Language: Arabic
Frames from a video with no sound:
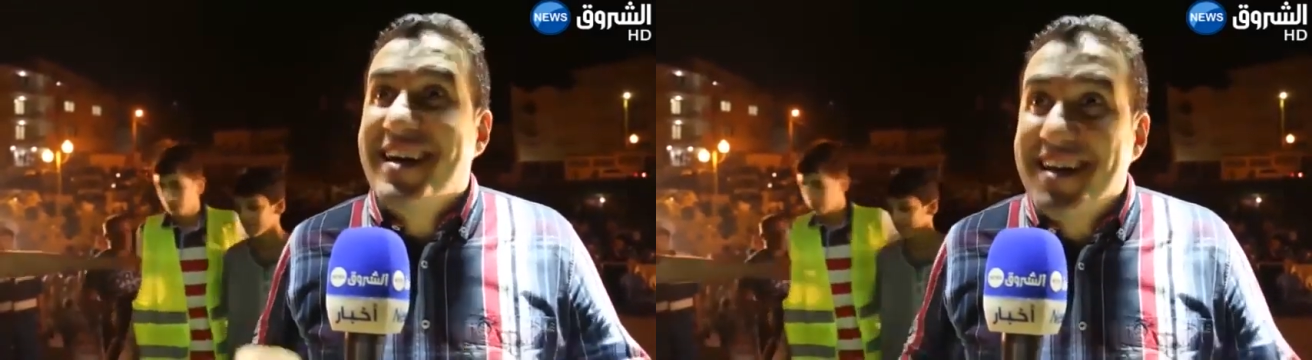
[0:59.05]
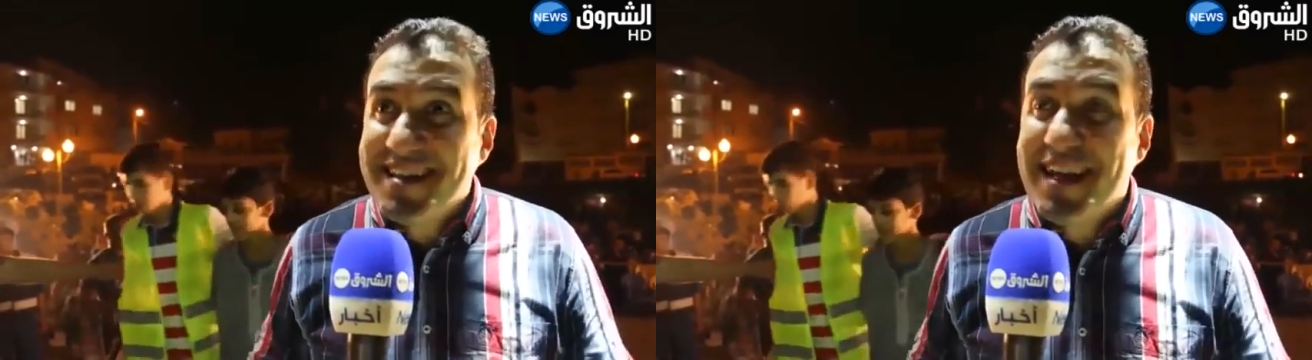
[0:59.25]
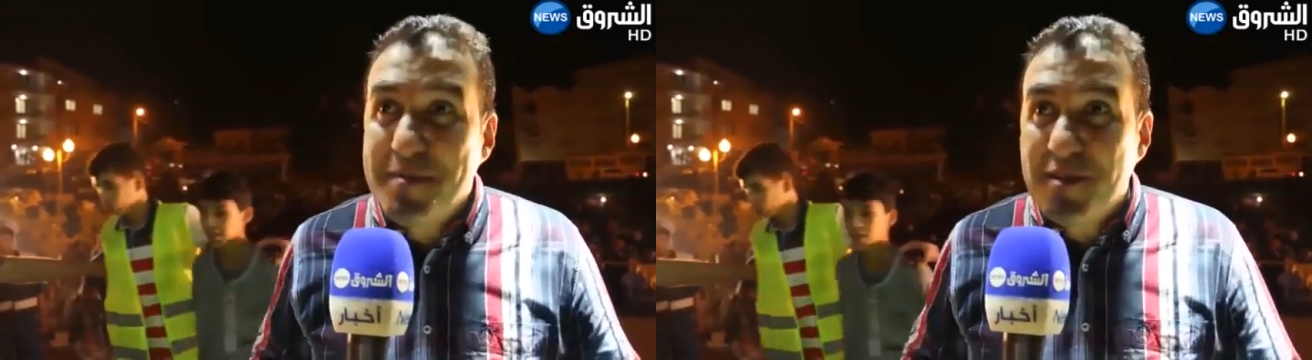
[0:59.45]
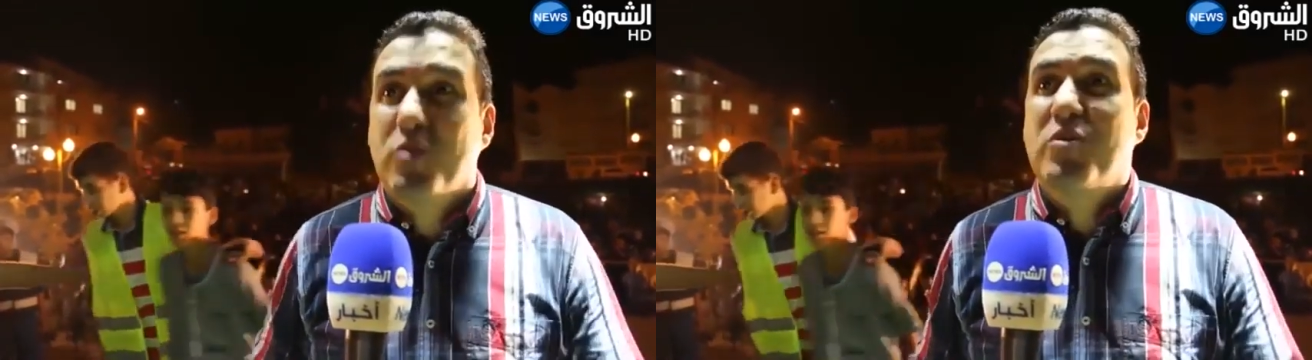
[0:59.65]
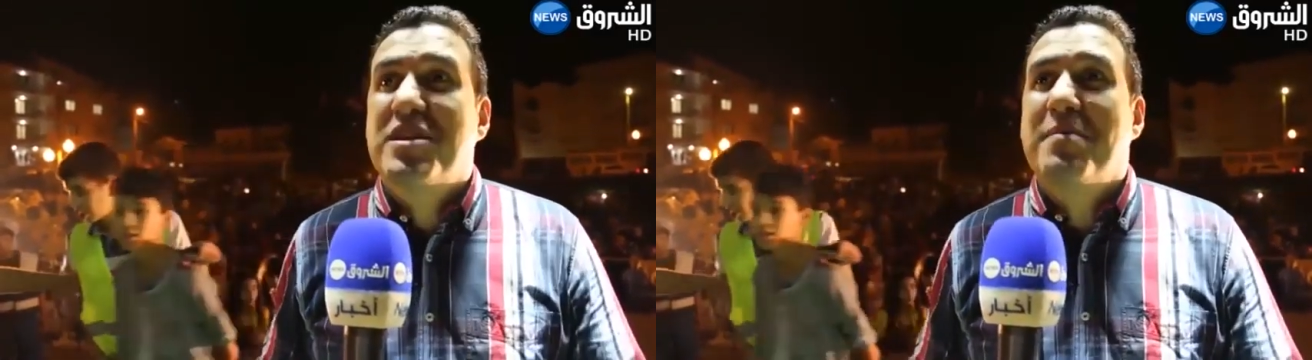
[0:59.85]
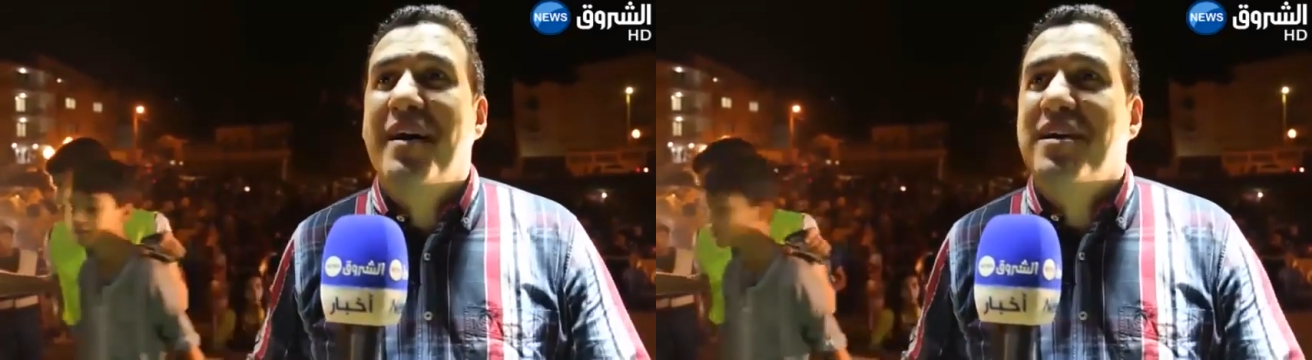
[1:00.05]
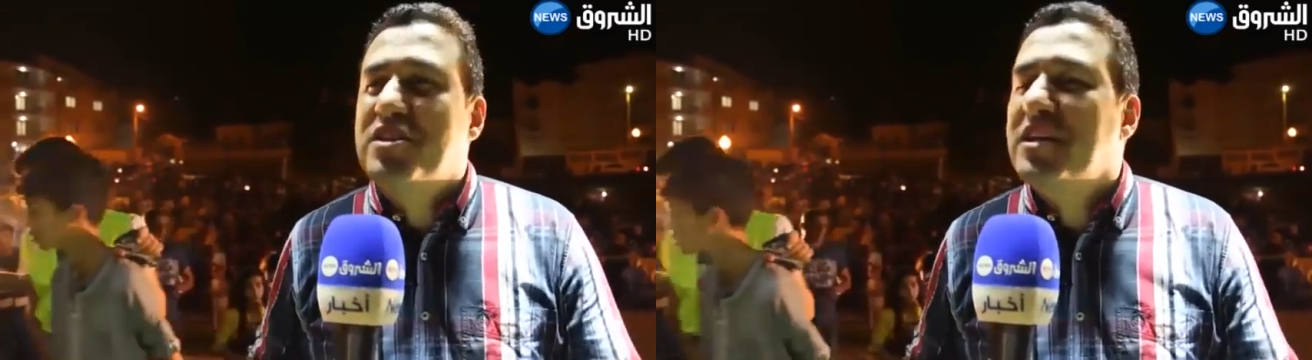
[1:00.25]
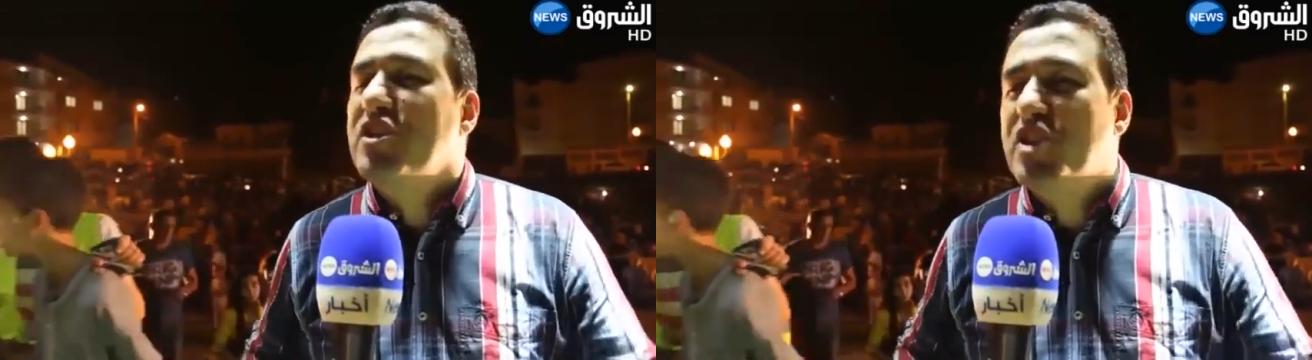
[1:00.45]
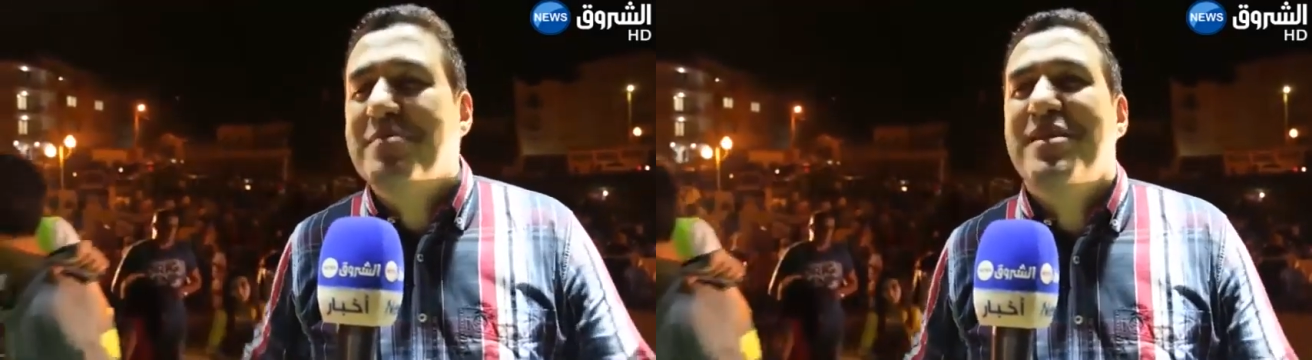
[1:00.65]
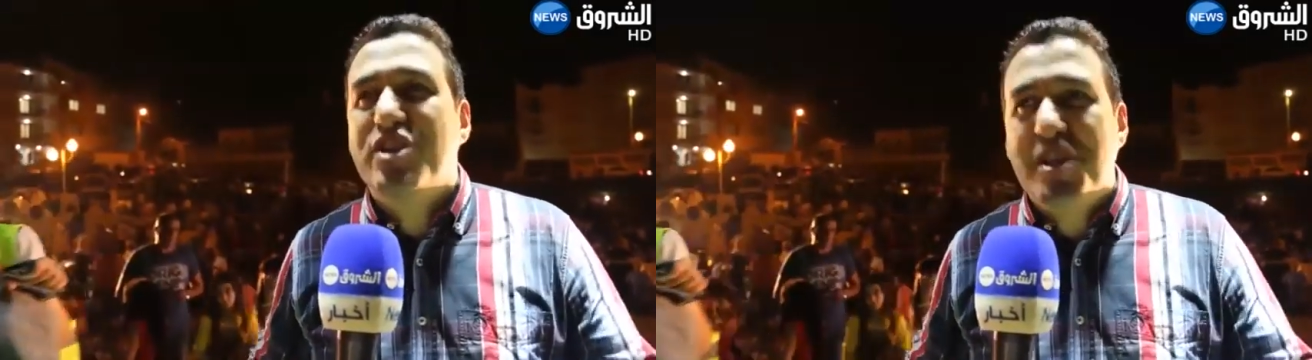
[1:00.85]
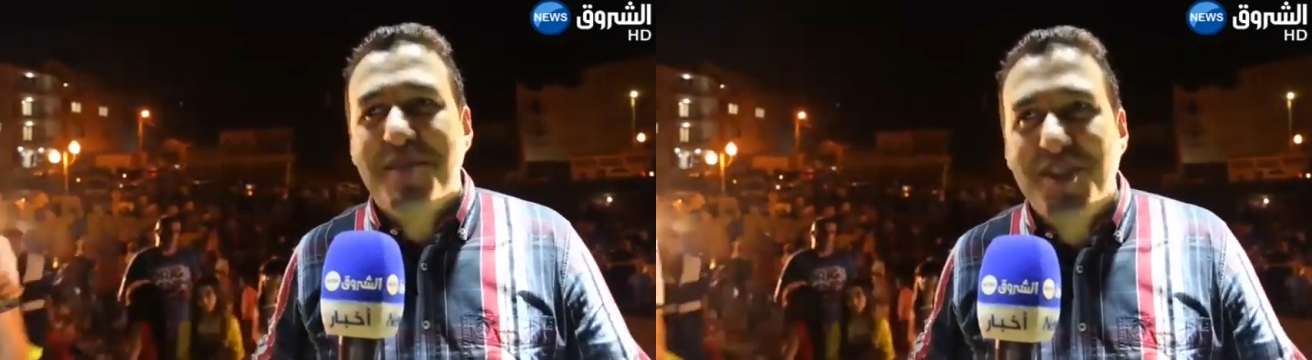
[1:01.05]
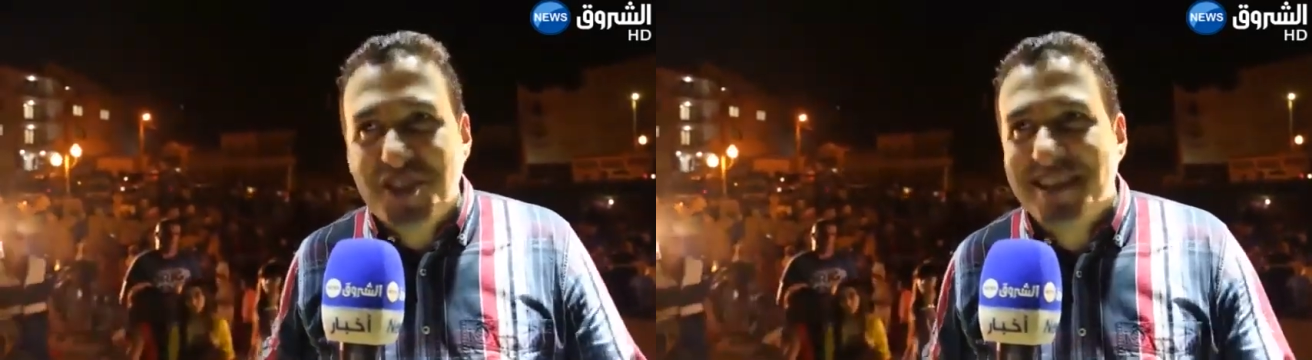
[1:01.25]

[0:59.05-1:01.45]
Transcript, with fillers: للتلاميذ النجباء شيء جميل جميل